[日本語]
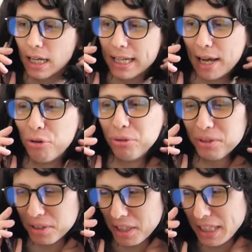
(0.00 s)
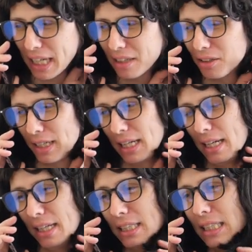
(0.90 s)
ね本当に嫌だよ
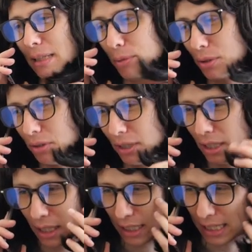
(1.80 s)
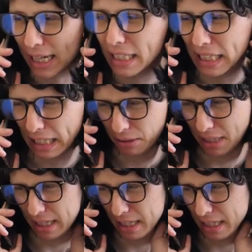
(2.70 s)
ねいつもやらしいよ
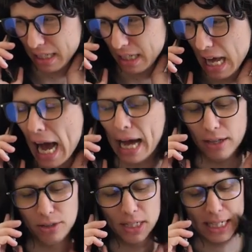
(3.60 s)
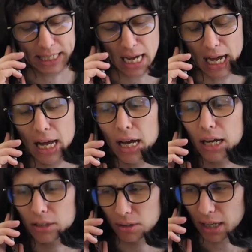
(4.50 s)
ねあそれでさ
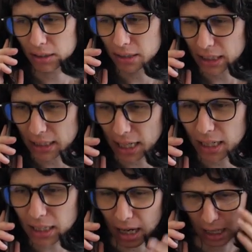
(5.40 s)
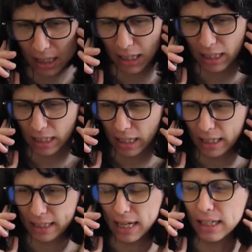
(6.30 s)
その後に田中
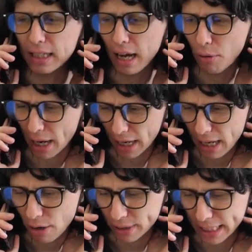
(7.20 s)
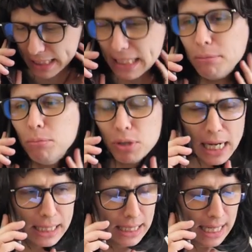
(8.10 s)
田中は私に向
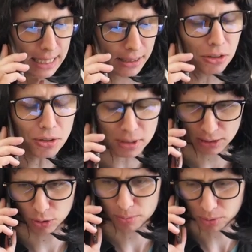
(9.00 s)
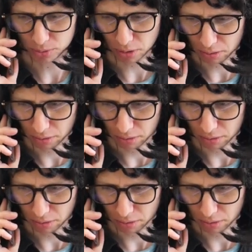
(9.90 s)
かって何を言ったと思うの